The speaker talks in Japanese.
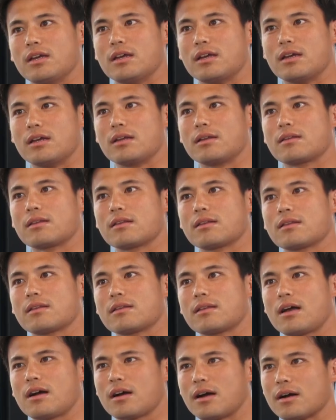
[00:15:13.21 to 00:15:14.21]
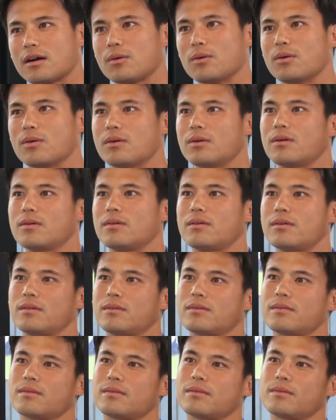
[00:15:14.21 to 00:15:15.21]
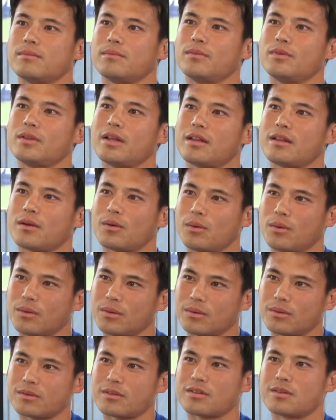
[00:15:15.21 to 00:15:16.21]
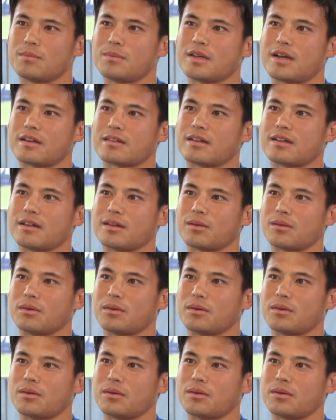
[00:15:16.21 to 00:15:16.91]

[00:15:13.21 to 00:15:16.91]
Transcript: そうだね、なんかこう無駄なこう積み重ねとい